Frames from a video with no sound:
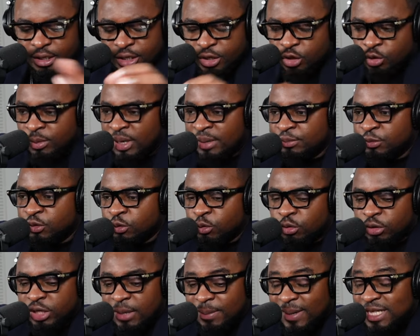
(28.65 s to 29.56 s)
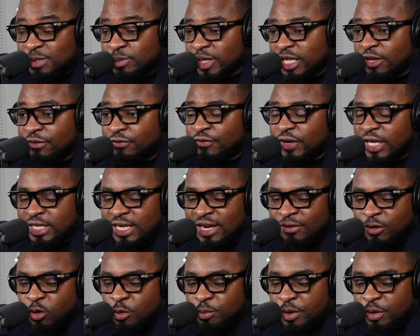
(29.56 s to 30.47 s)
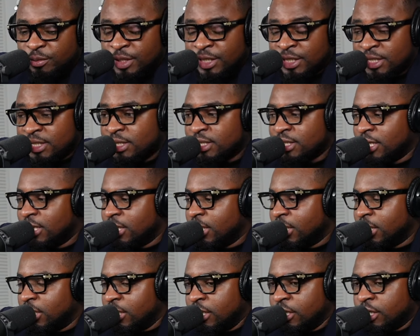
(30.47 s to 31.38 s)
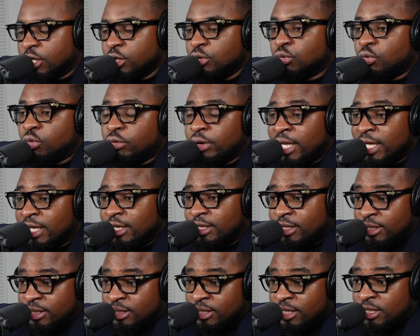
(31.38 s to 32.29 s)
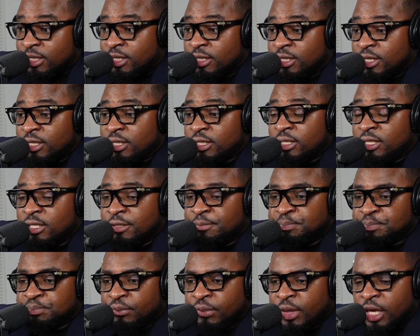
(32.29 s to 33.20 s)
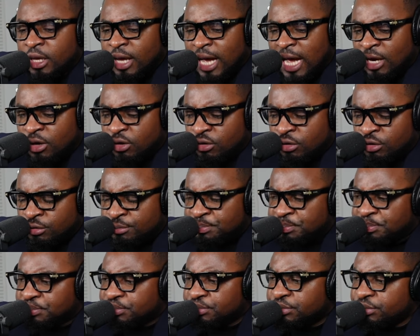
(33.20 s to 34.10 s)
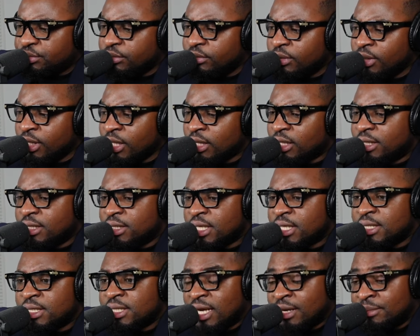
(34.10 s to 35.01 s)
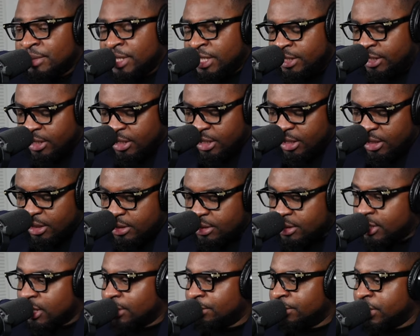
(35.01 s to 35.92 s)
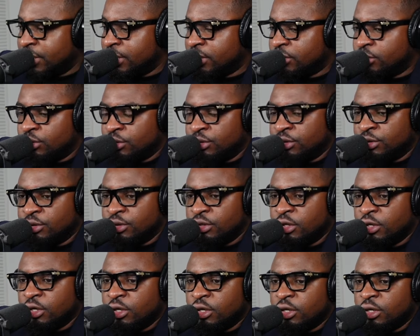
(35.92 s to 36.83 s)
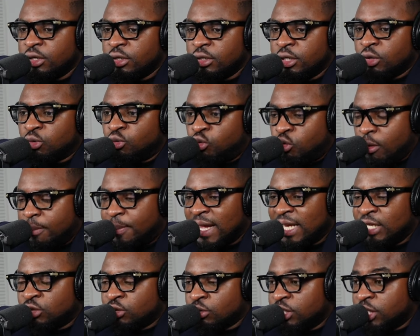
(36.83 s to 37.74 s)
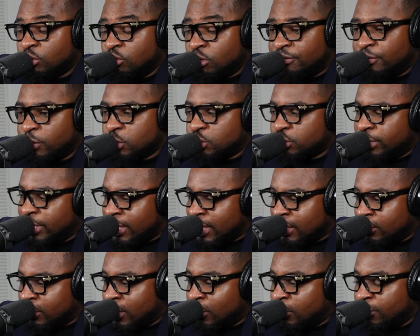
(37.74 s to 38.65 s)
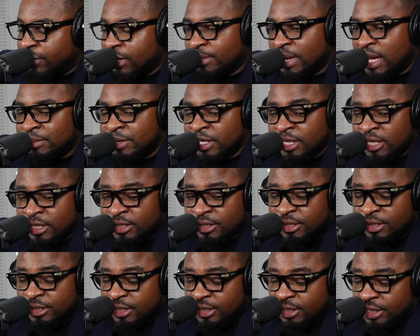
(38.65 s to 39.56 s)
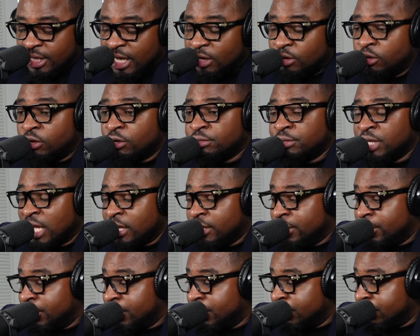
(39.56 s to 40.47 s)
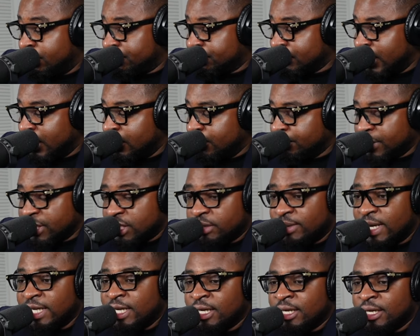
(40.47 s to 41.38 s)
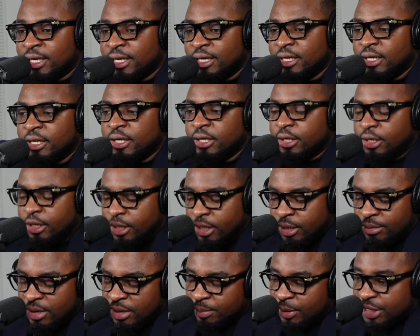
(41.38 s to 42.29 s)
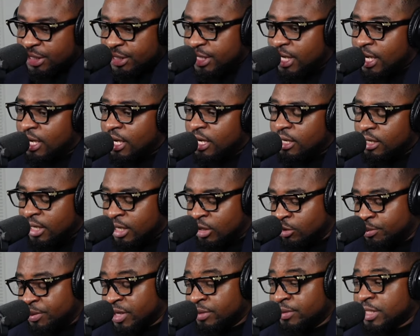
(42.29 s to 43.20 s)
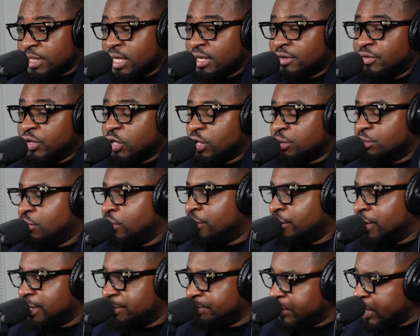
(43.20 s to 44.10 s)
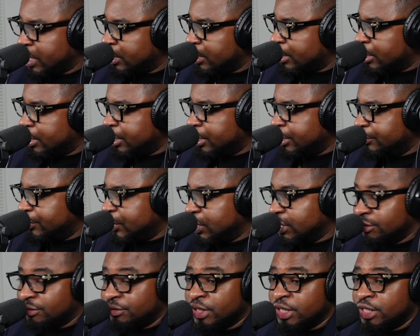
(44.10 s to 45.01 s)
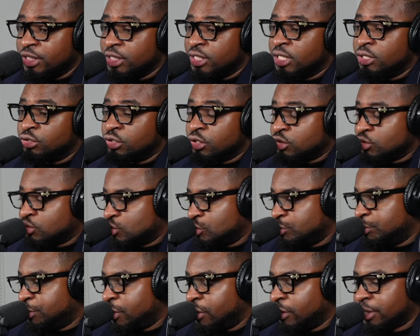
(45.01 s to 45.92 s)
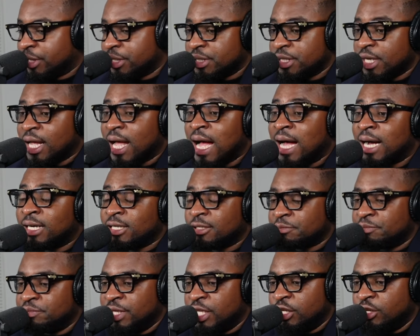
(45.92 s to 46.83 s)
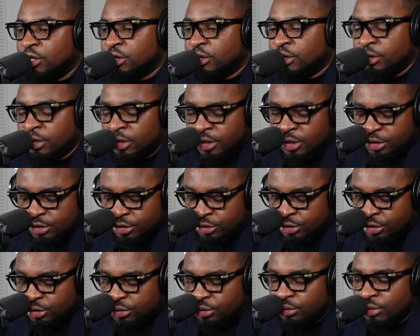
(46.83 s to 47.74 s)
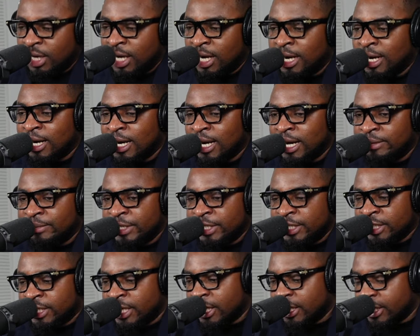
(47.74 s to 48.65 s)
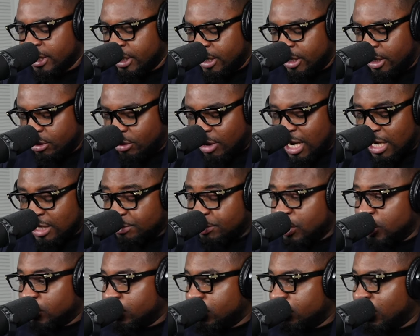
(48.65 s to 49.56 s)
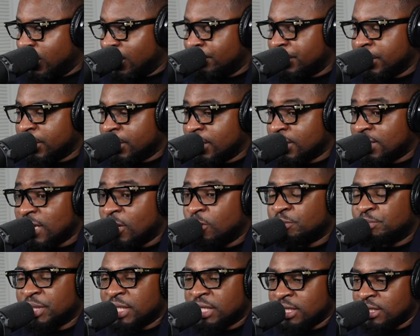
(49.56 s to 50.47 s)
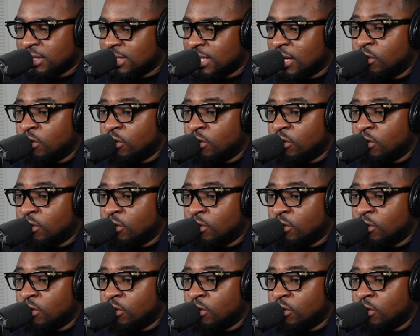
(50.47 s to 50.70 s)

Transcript: Et nous-mêmes, nos déplacements qui fait avec le Premier ministre et qui nous connaît, qui, qui, alors, qui ses amis, amis de, de gros palto, de hauts fonctionnaires dans le gouvernement, et, alors, et, président Biden, non? Hein, et bien, président, alors, Premier ministre, arrivé l'autre hein, dit nous support qui c'est 40 millions de dollars américains. 40 millions de dollars américains, ça on pète.